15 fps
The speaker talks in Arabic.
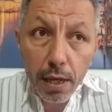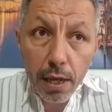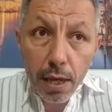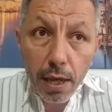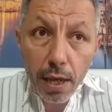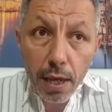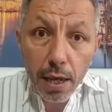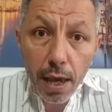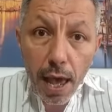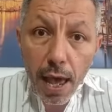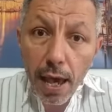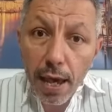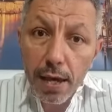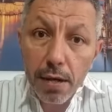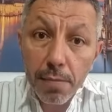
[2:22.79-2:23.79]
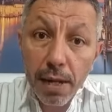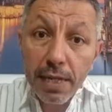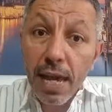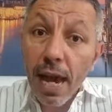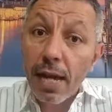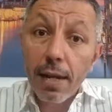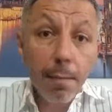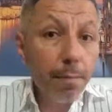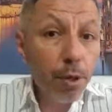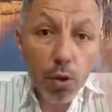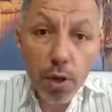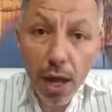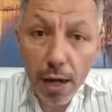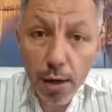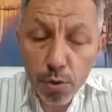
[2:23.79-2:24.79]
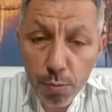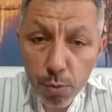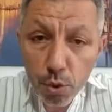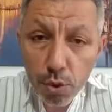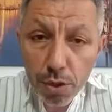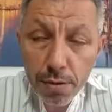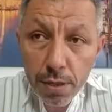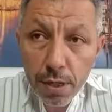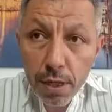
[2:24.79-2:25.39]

إيه، آخر من يعلم بكل هالأمور